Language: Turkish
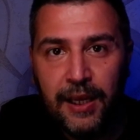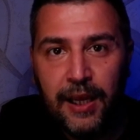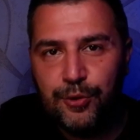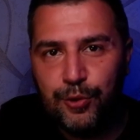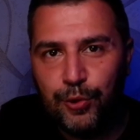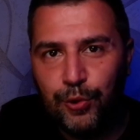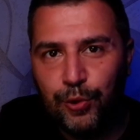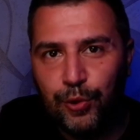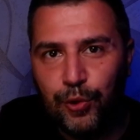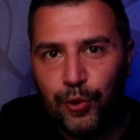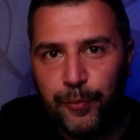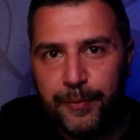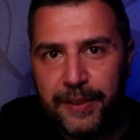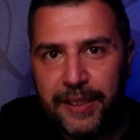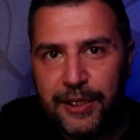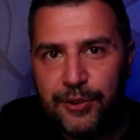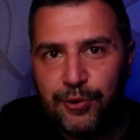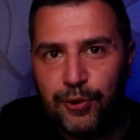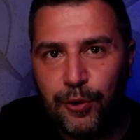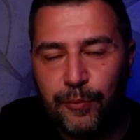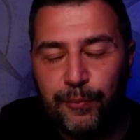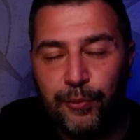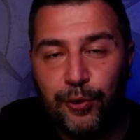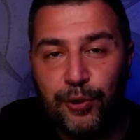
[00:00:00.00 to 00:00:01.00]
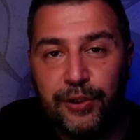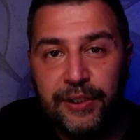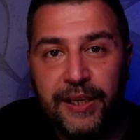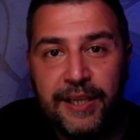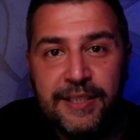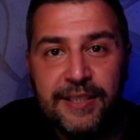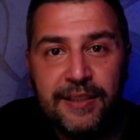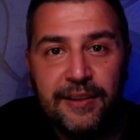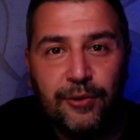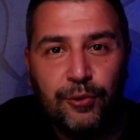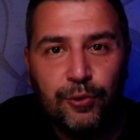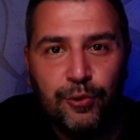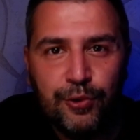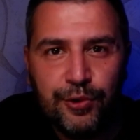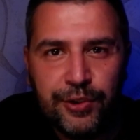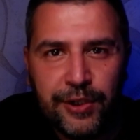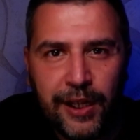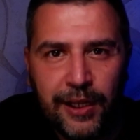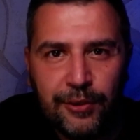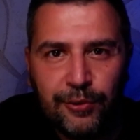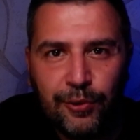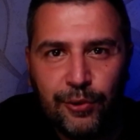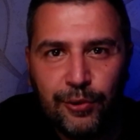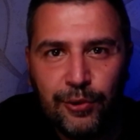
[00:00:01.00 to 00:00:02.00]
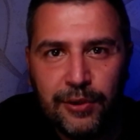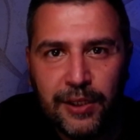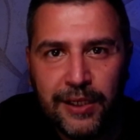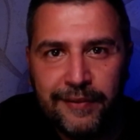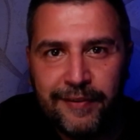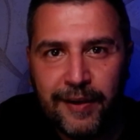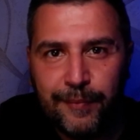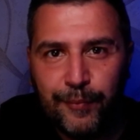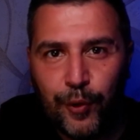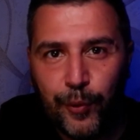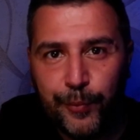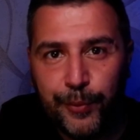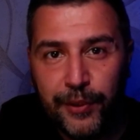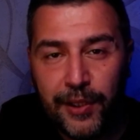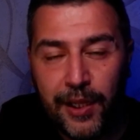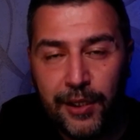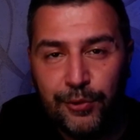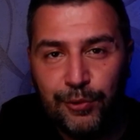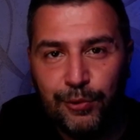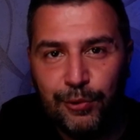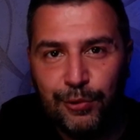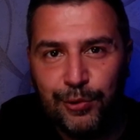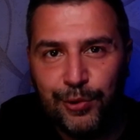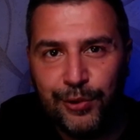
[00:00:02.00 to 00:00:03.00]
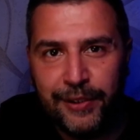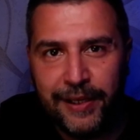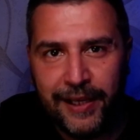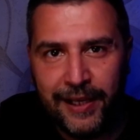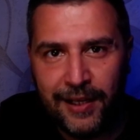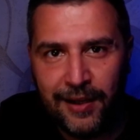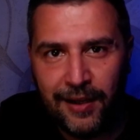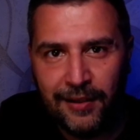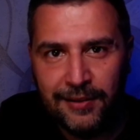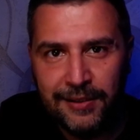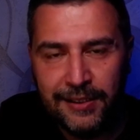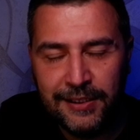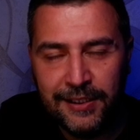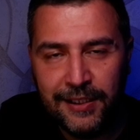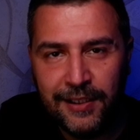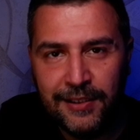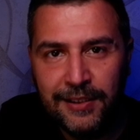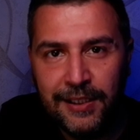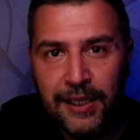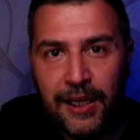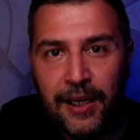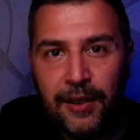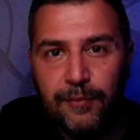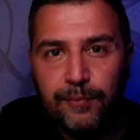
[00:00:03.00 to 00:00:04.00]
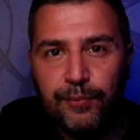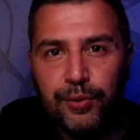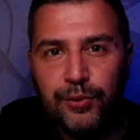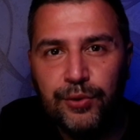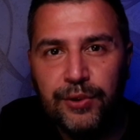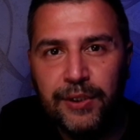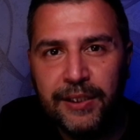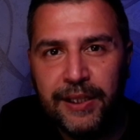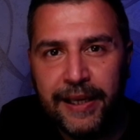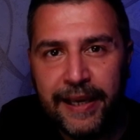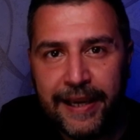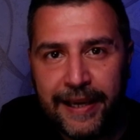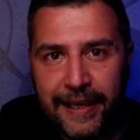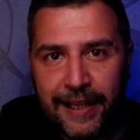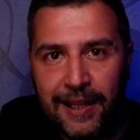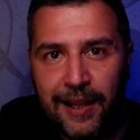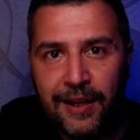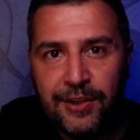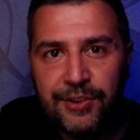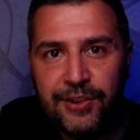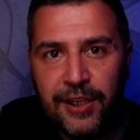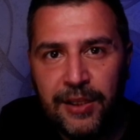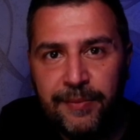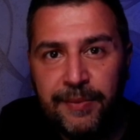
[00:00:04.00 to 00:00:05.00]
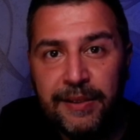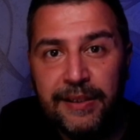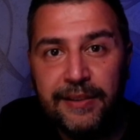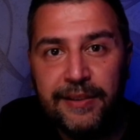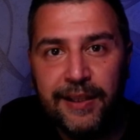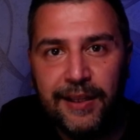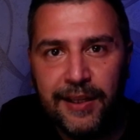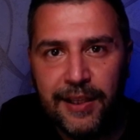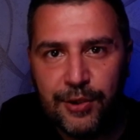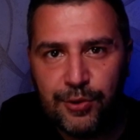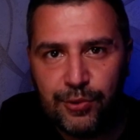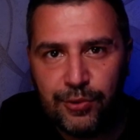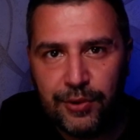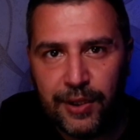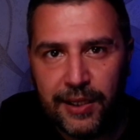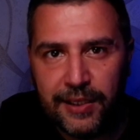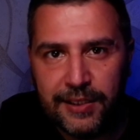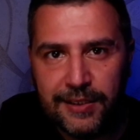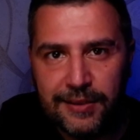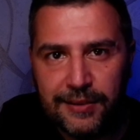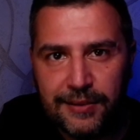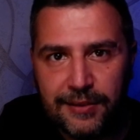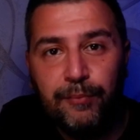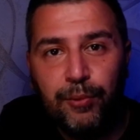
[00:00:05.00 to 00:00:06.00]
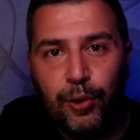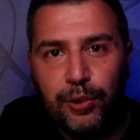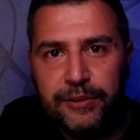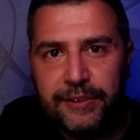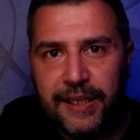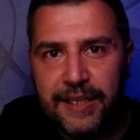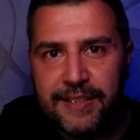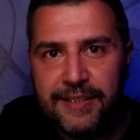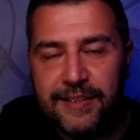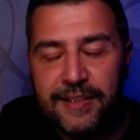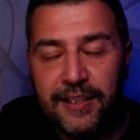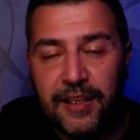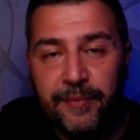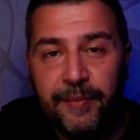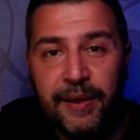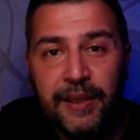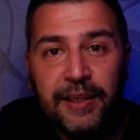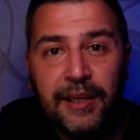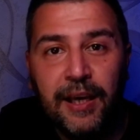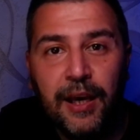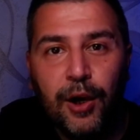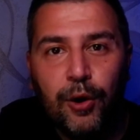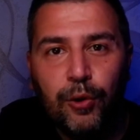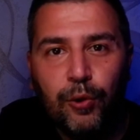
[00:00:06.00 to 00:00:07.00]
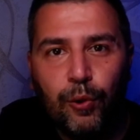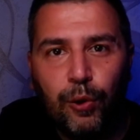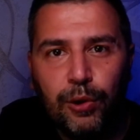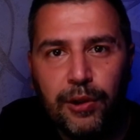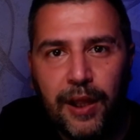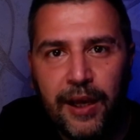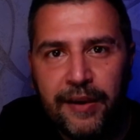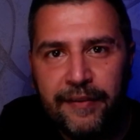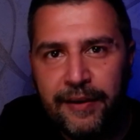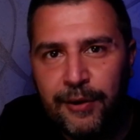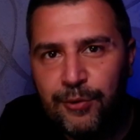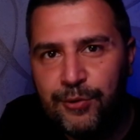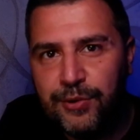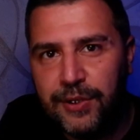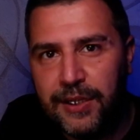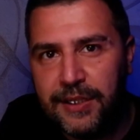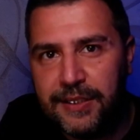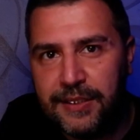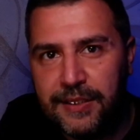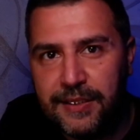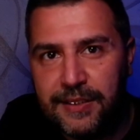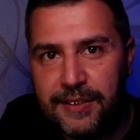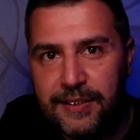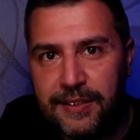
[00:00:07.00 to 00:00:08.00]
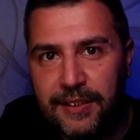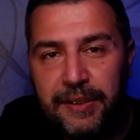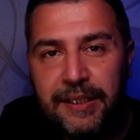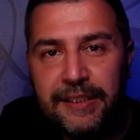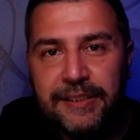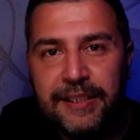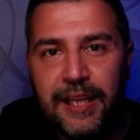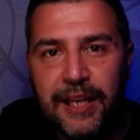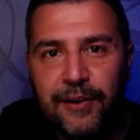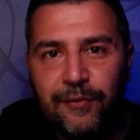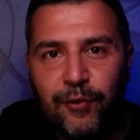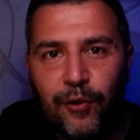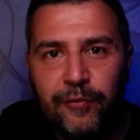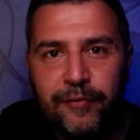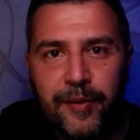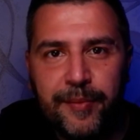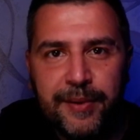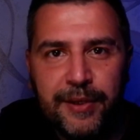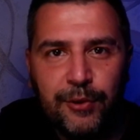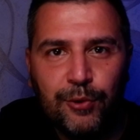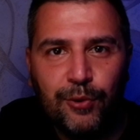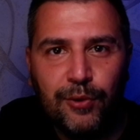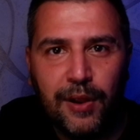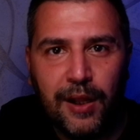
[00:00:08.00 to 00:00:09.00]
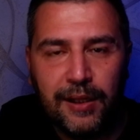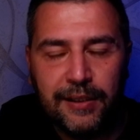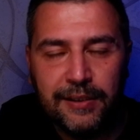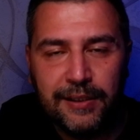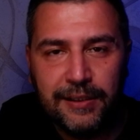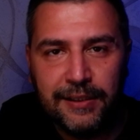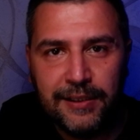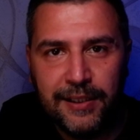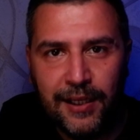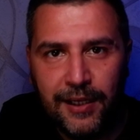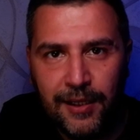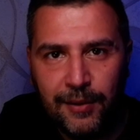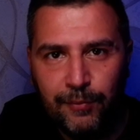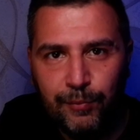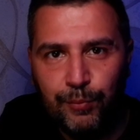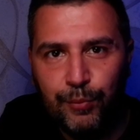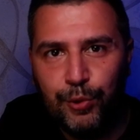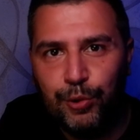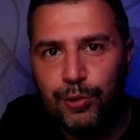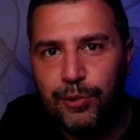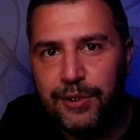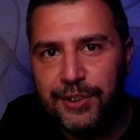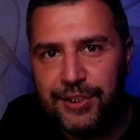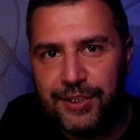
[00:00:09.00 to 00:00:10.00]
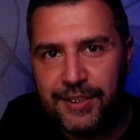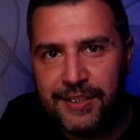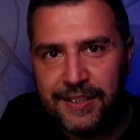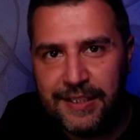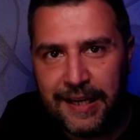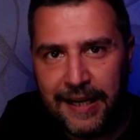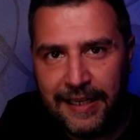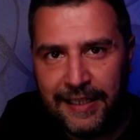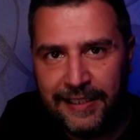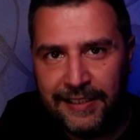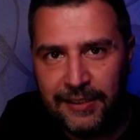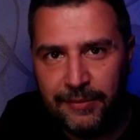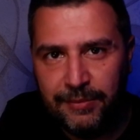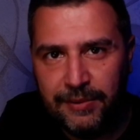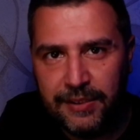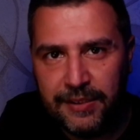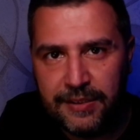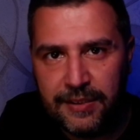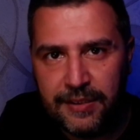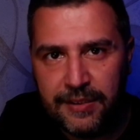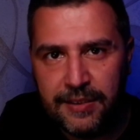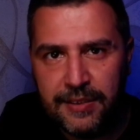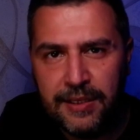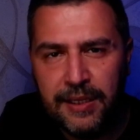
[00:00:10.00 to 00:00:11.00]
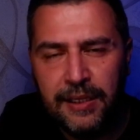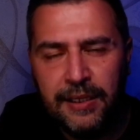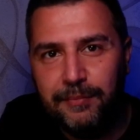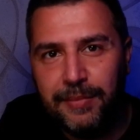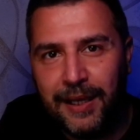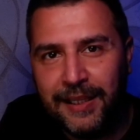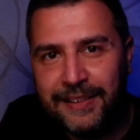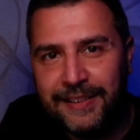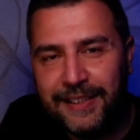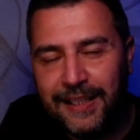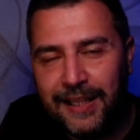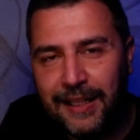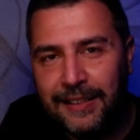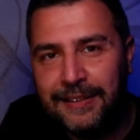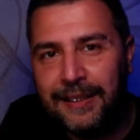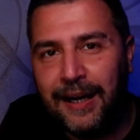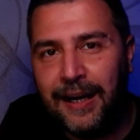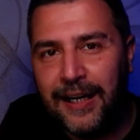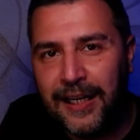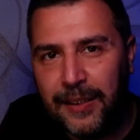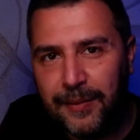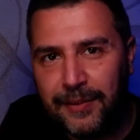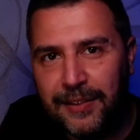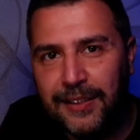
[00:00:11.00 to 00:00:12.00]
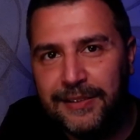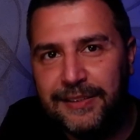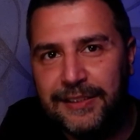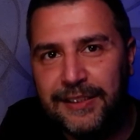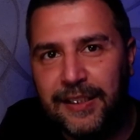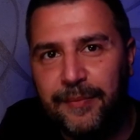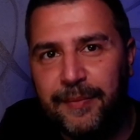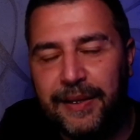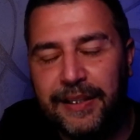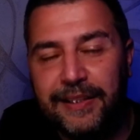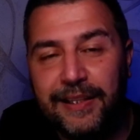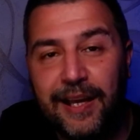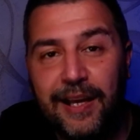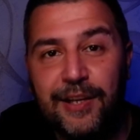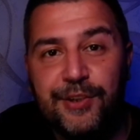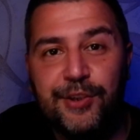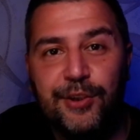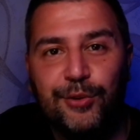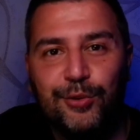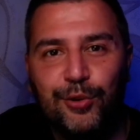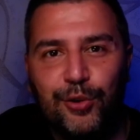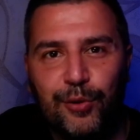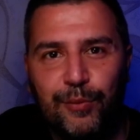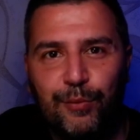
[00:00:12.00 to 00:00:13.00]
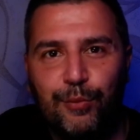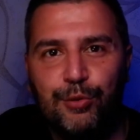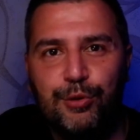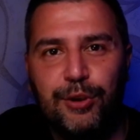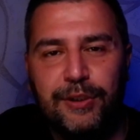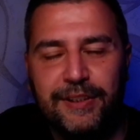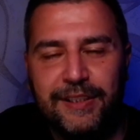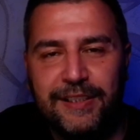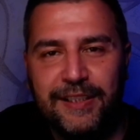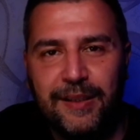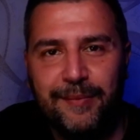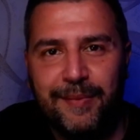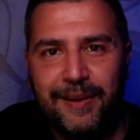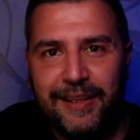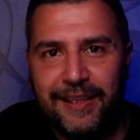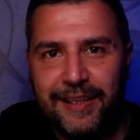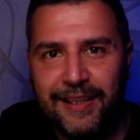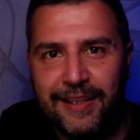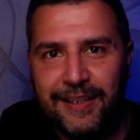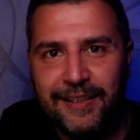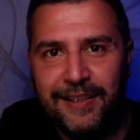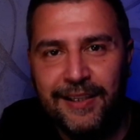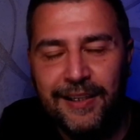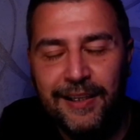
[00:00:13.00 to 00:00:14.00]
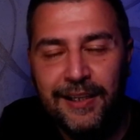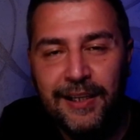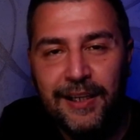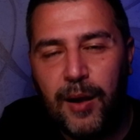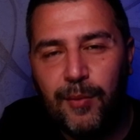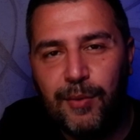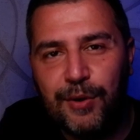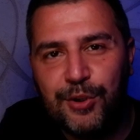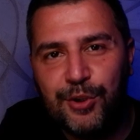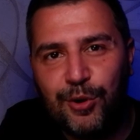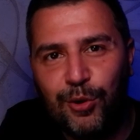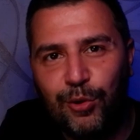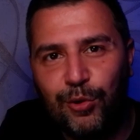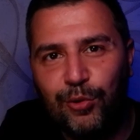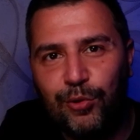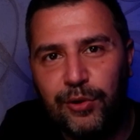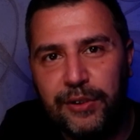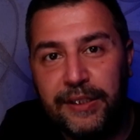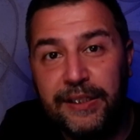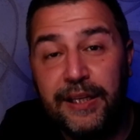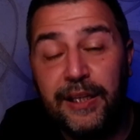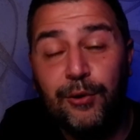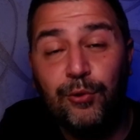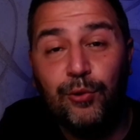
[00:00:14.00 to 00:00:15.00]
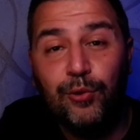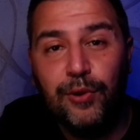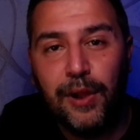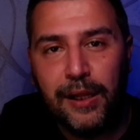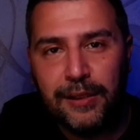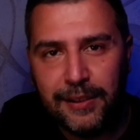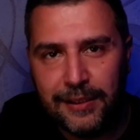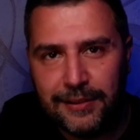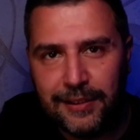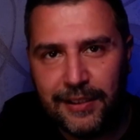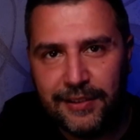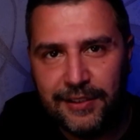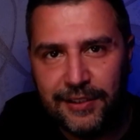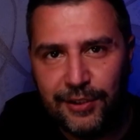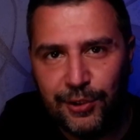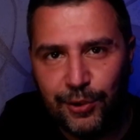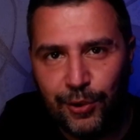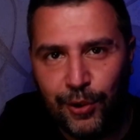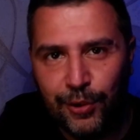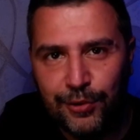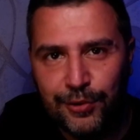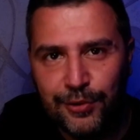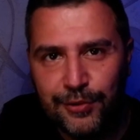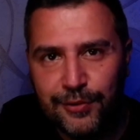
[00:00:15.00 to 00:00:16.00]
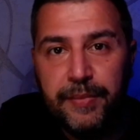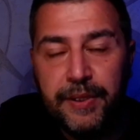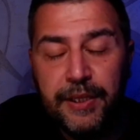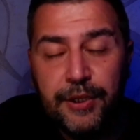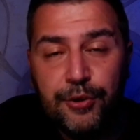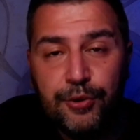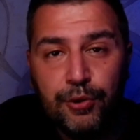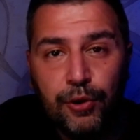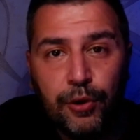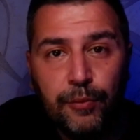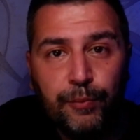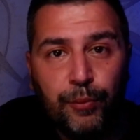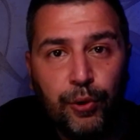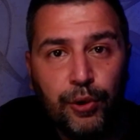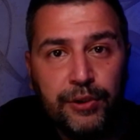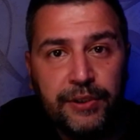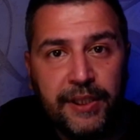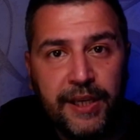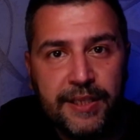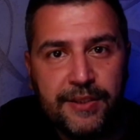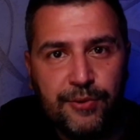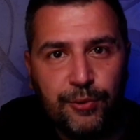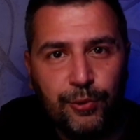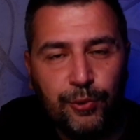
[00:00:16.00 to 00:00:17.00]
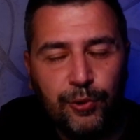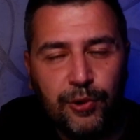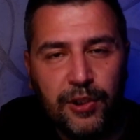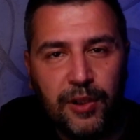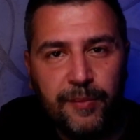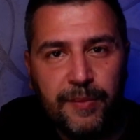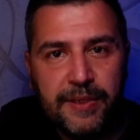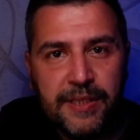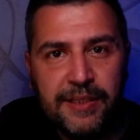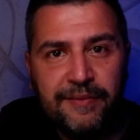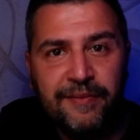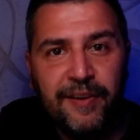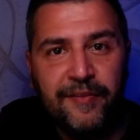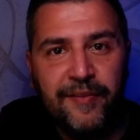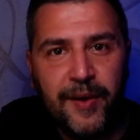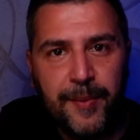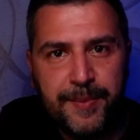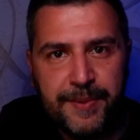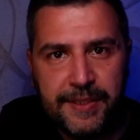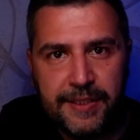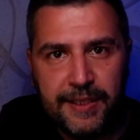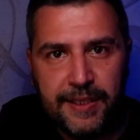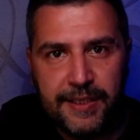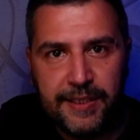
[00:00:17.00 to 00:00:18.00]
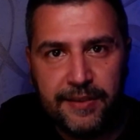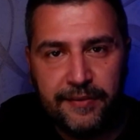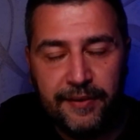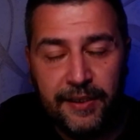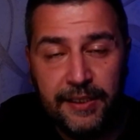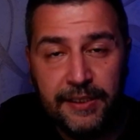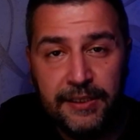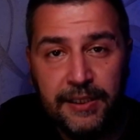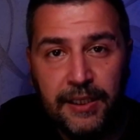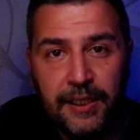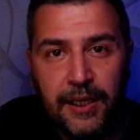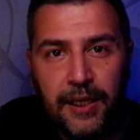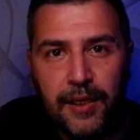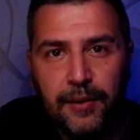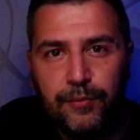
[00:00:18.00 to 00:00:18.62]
Çünkü birçok podcast güncel konuları ve popüler kültürü ele alırken bunları eğlenceli bir dille sunar. Podcast dinlemek kolay ve ücretsiz. Bir telefon ve bir kulaklıkla bütün işinizi halledebilirsiniz. Ben genelde arabada dinlemeyi tercih ediyorum müzik dinlemek yerine ama çoğunluk yine kulaklıkla dinliyor. Birçok podcast uygulaması ve web sitesi var.